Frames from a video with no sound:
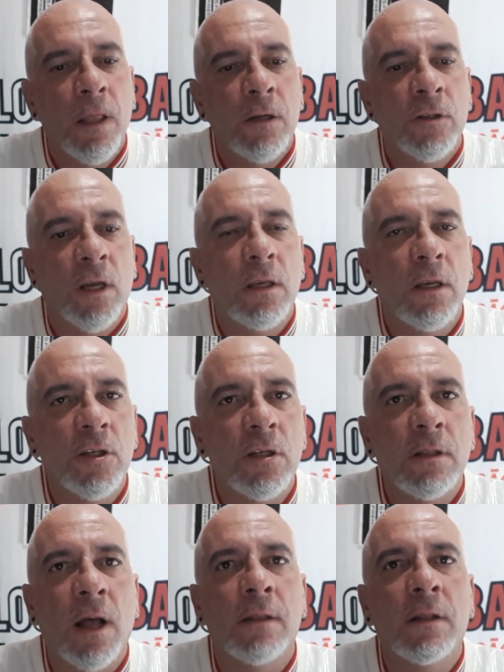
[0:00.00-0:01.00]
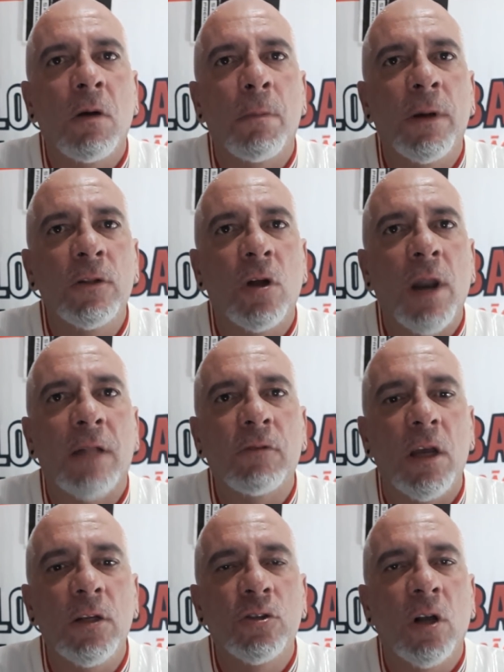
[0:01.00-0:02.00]
Já que a gente está tão abandonado
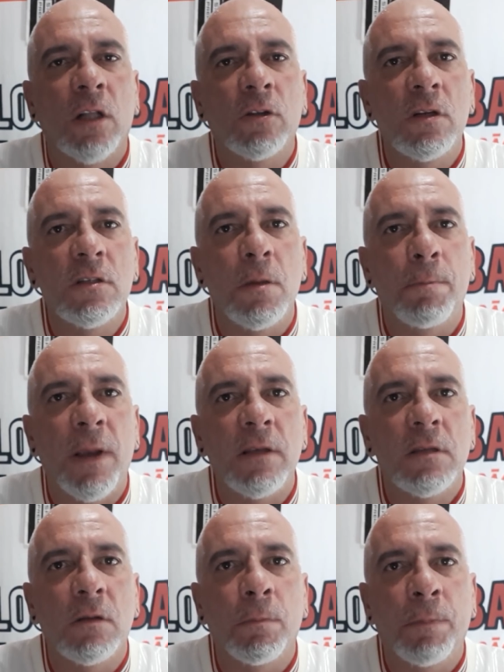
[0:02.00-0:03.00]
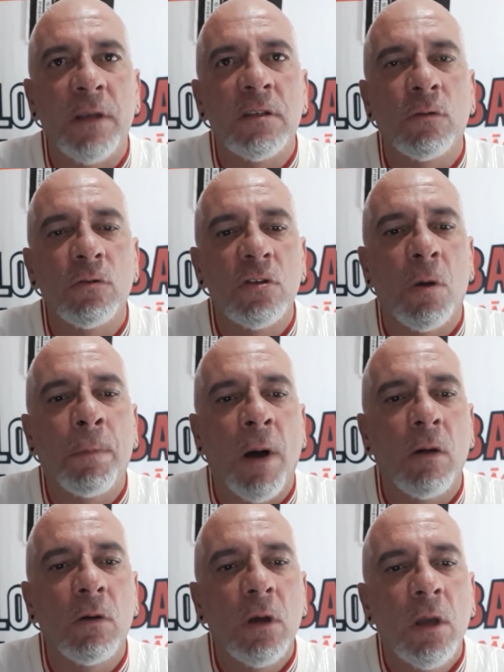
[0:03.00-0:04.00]
aí de jogadores que pensem, pensam no São
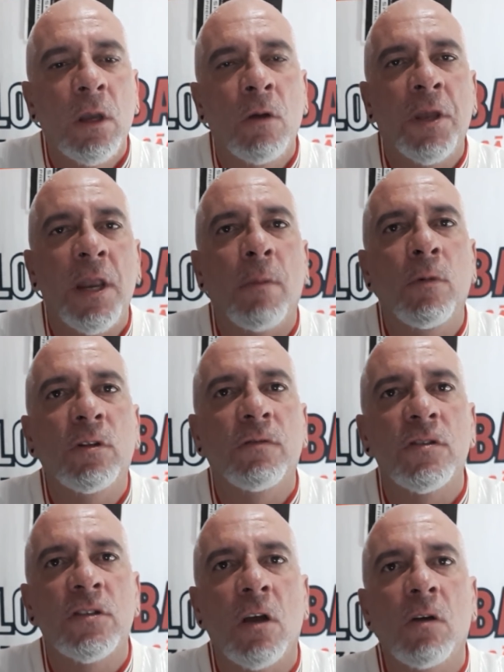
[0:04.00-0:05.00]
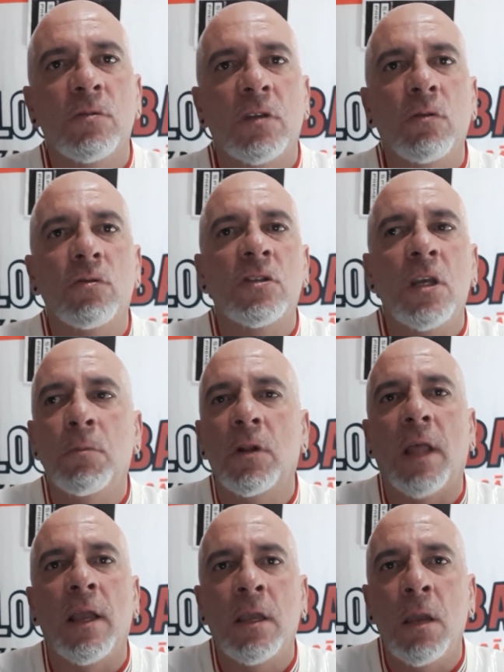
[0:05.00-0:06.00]
Paulo, eu queria muito você, como sendo um símbolo
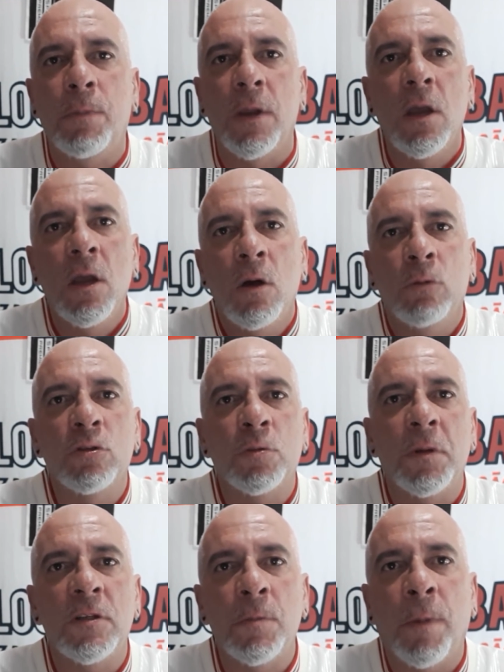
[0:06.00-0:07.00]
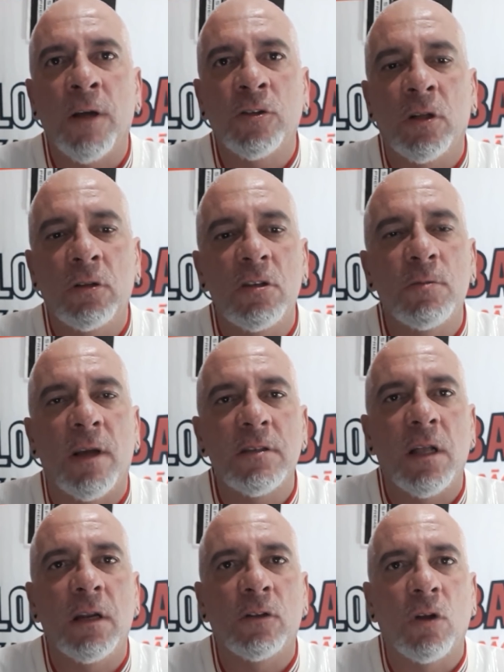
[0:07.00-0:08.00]
da equipe, um dos principais jogadores mais
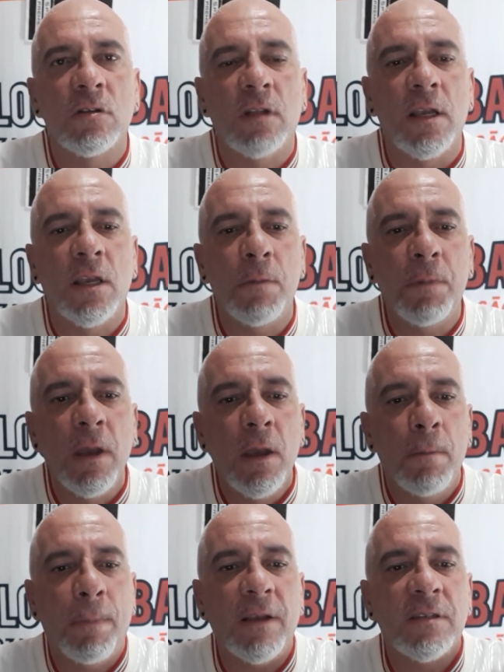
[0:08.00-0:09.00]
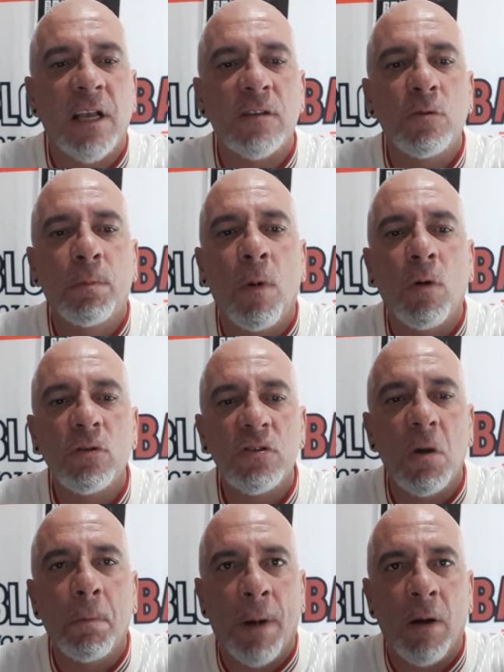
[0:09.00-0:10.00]
talentosos da equipe, pensasse um pouco no
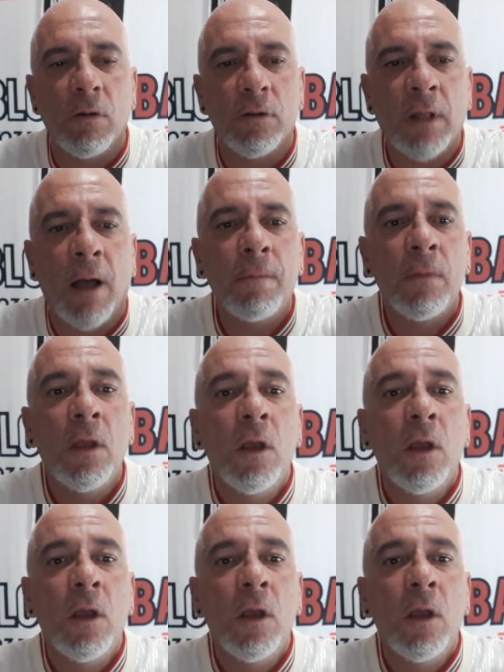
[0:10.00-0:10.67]
São Paulo, tá?